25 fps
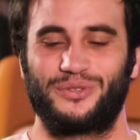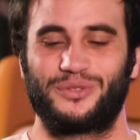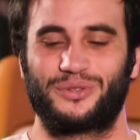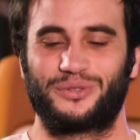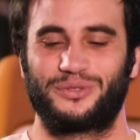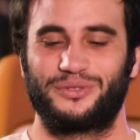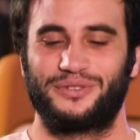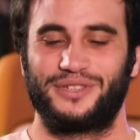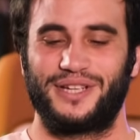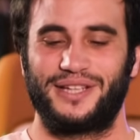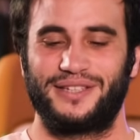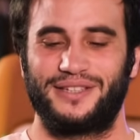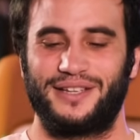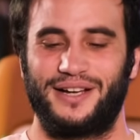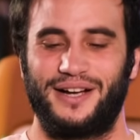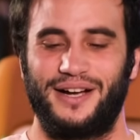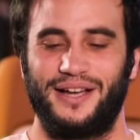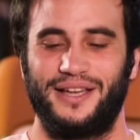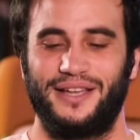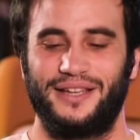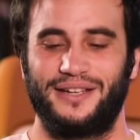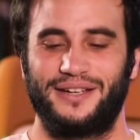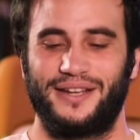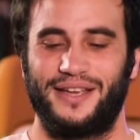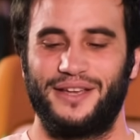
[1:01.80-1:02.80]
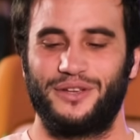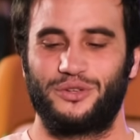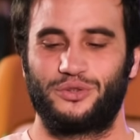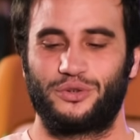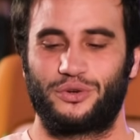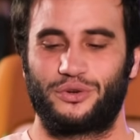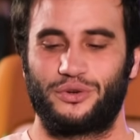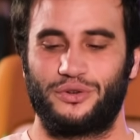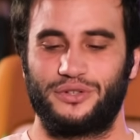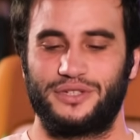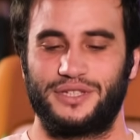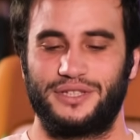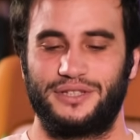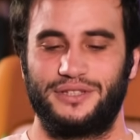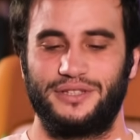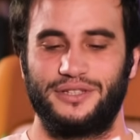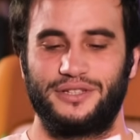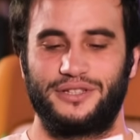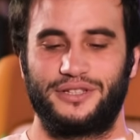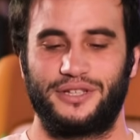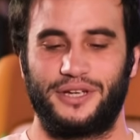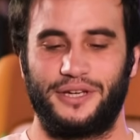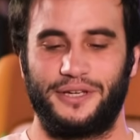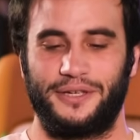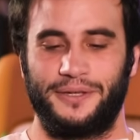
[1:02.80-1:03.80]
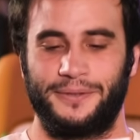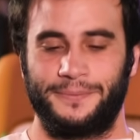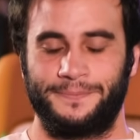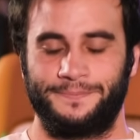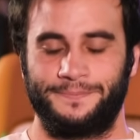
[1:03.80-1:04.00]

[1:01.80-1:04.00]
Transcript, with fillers: Çocukluğuna dair en çok özlediğin şey.